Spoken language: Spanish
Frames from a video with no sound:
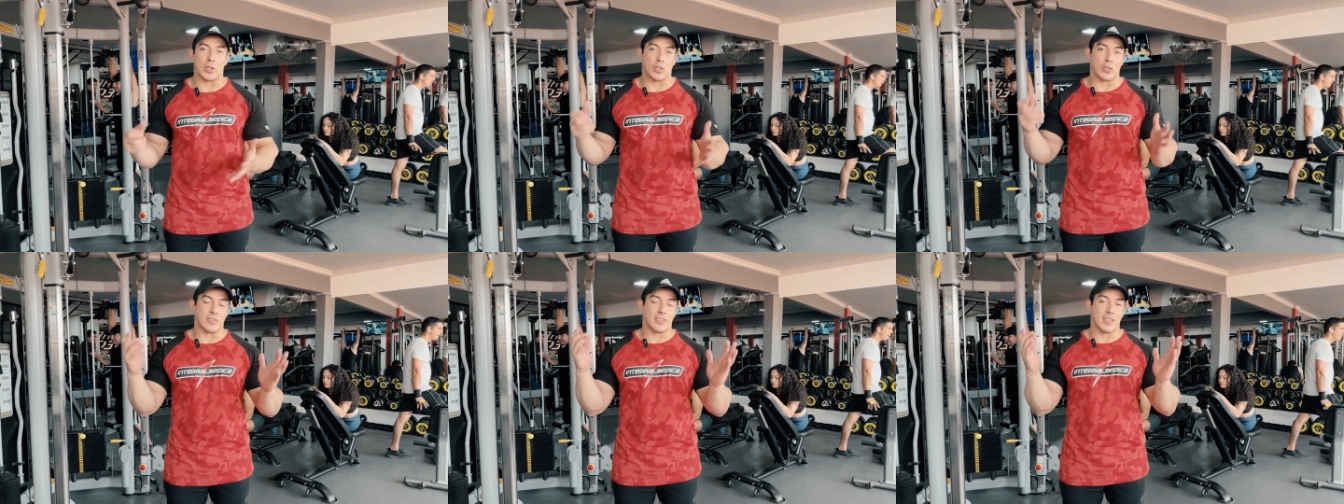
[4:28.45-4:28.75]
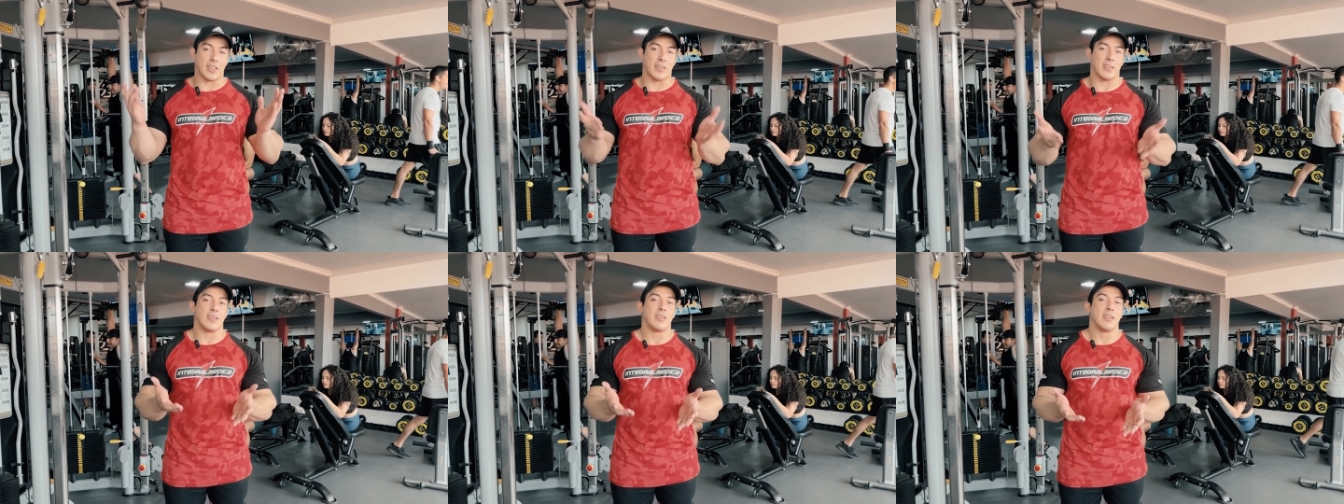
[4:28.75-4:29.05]

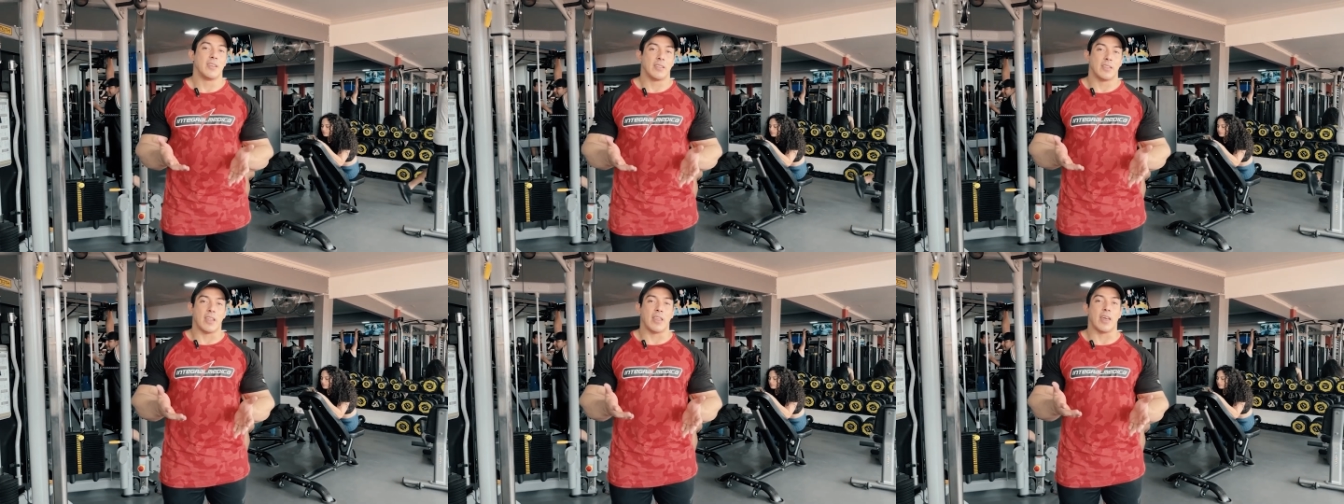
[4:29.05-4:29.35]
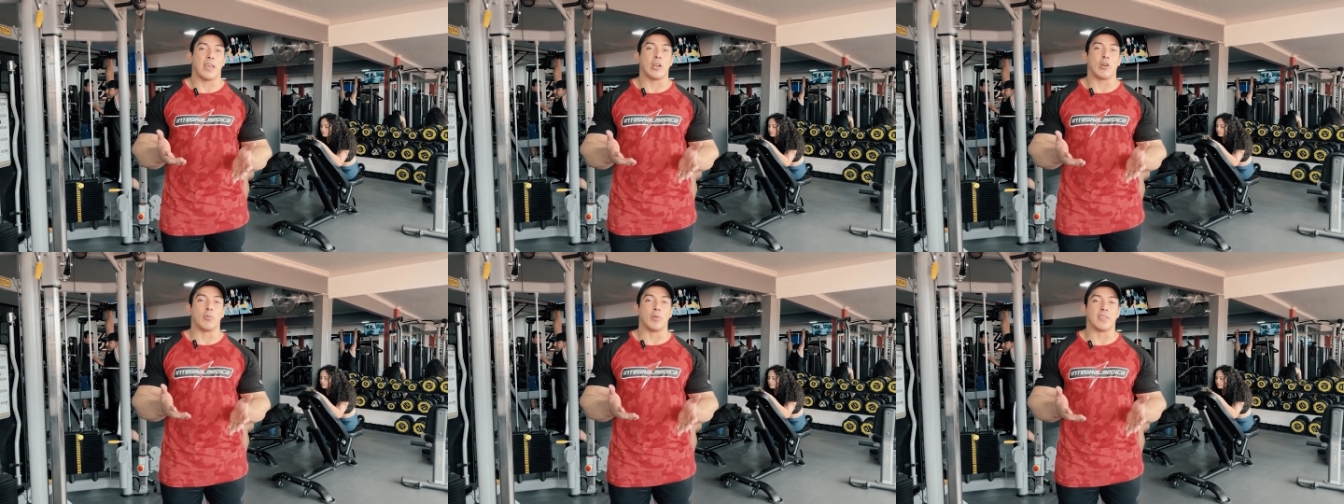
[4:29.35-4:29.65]
Entonces, desde
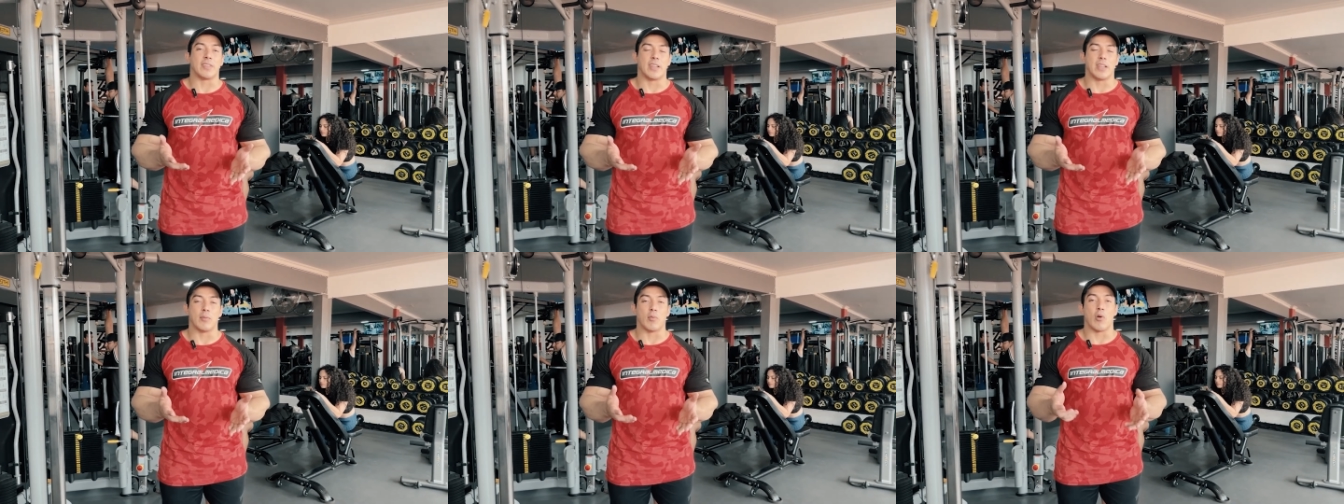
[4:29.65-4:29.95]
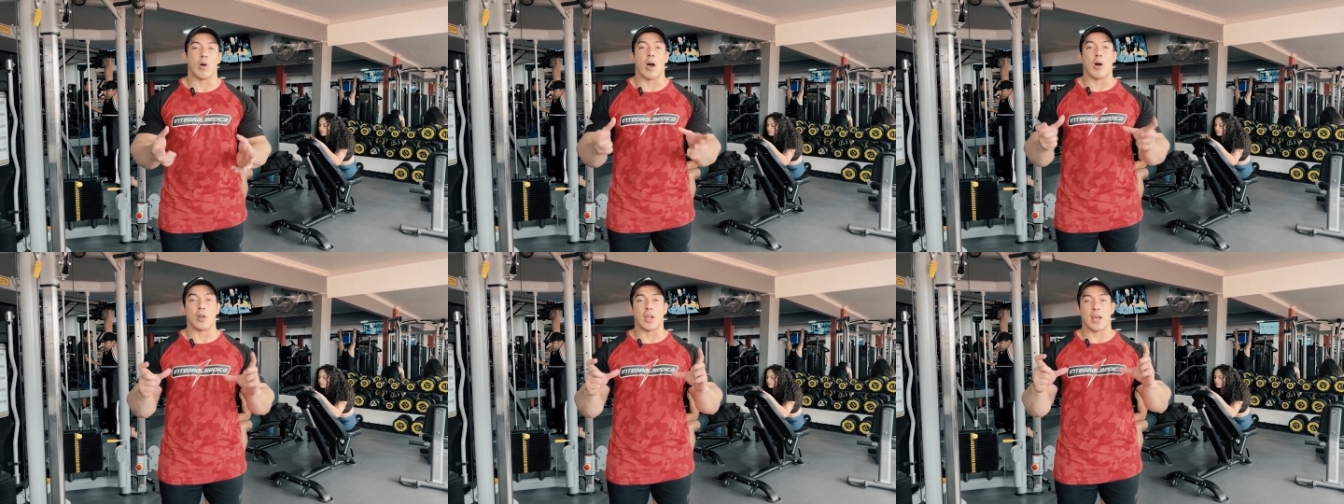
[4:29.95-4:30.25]
ahí
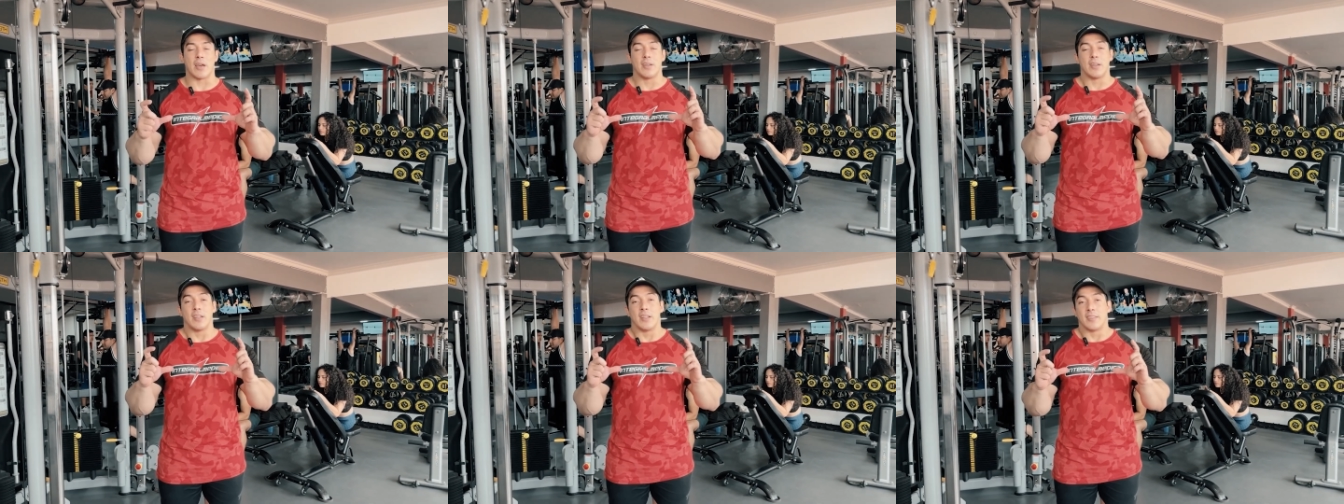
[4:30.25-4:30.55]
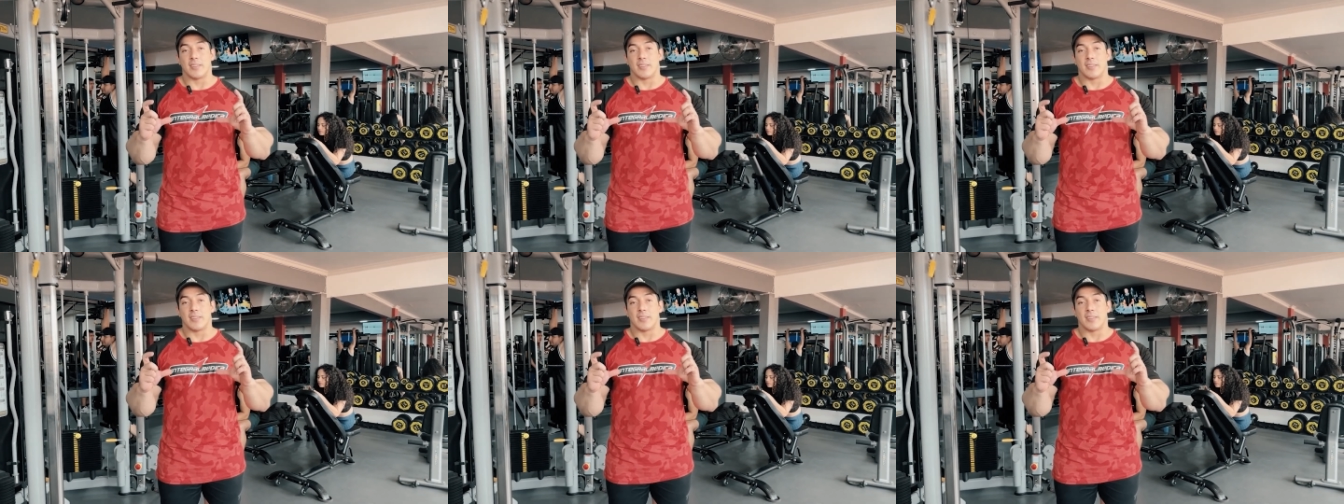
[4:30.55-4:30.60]
comenzaríamos. Ahora,